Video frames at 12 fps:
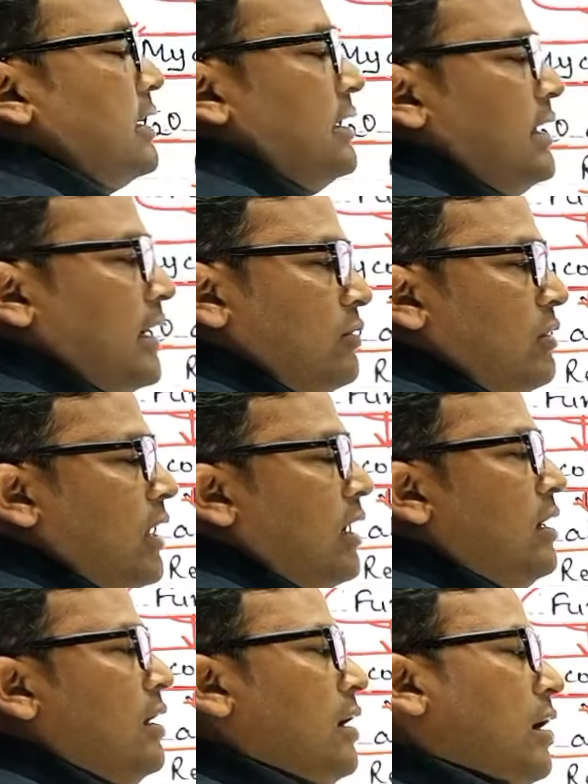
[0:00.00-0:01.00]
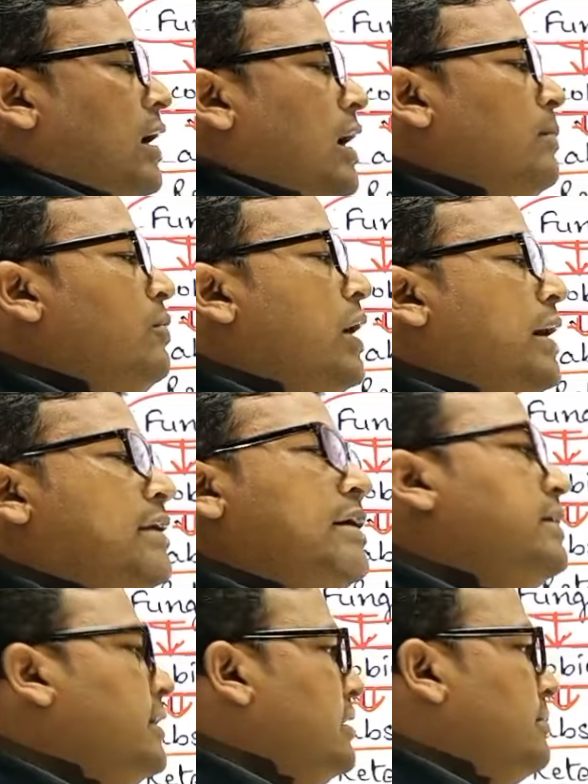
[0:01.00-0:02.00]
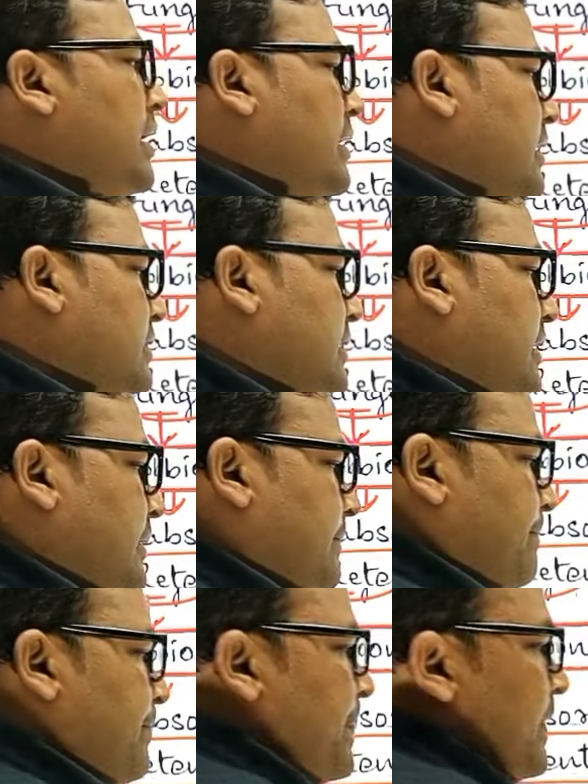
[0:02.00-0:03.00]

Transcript: की क्रिया के द्वारा कार्बोहाइड्रेट का निर्माण करता है